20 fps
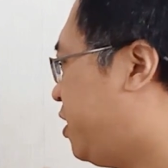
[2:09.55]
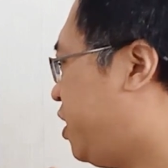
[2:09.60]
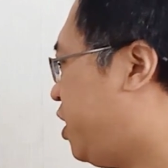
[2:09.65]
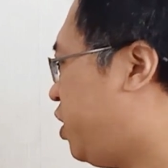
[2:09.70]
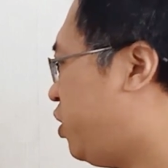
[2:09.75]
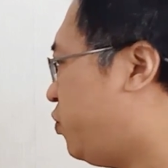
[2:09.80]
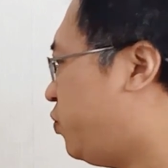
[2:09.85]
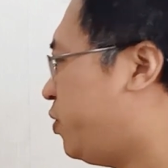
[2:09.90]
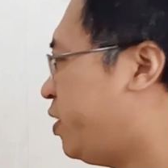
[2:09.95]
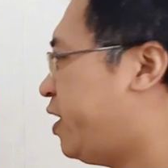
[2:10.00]

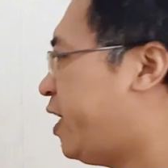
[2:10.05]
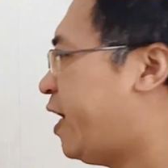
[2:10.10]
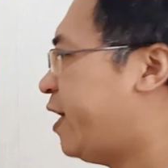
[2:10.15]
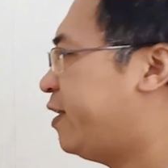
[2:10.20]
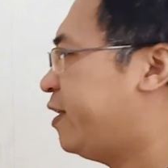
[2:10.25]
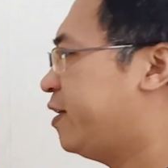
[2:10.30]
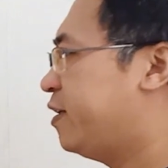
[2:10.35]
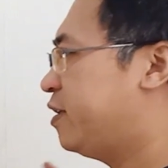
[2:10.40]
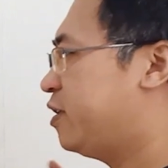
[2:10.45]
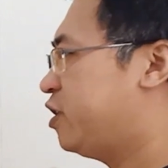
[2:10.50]
靳玉
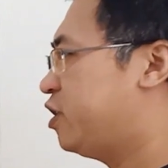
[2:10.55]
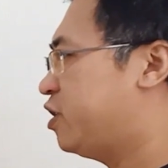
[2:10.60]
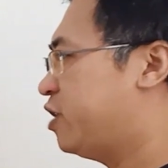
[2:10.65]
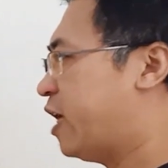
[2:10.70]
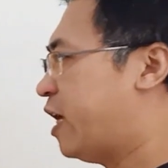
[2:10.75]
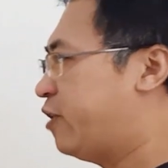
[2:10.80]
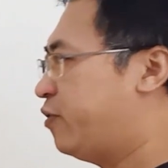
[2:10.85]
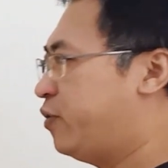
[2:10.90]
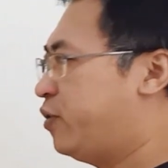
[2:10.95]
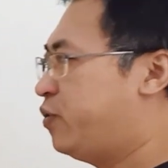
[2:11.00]
燕的实
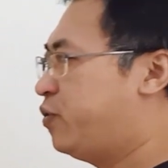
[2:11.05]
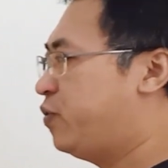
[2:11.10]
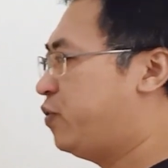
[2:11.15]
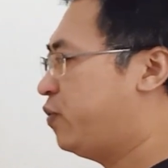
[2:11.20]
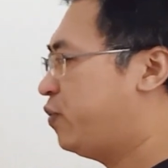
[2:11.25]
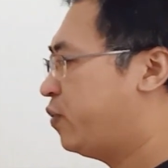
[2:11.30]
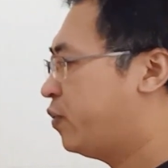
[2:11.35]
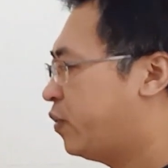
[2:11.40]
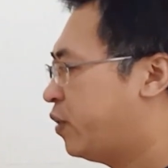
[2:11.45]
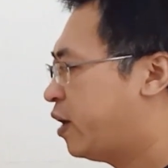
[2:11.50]
战对
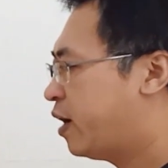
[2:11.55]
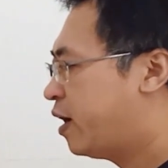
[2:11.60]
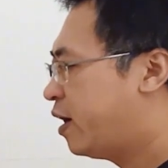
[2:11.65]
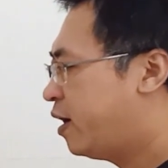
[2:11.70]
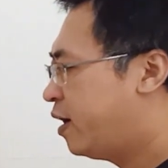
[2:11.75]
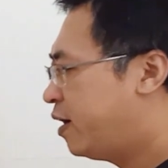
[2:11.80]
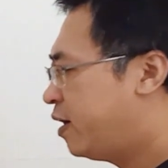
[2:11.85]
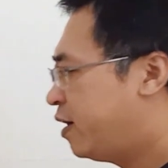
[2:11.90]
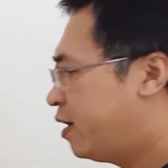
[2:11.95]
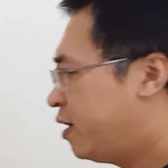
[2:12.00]
局。
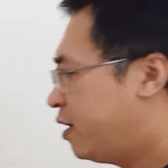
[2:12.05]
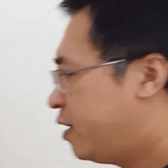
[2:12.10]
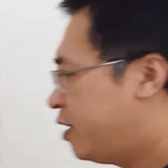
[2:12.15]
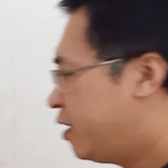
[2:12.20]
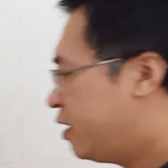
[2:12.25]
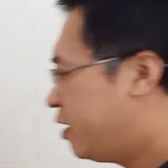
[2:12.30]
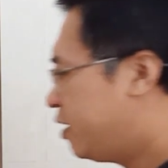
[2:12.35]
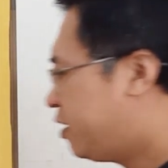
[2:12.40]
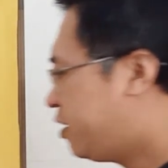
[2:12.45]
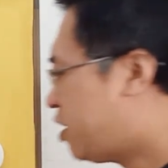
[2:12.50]

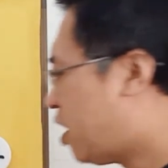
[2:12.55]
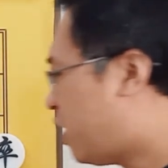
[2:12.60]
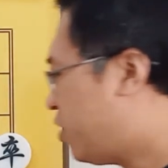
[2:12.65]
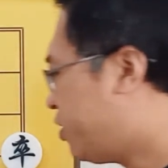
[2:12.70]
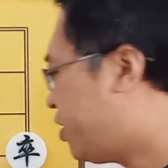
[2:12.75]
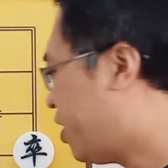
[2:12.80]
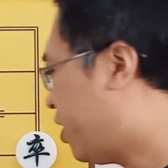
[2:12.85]
张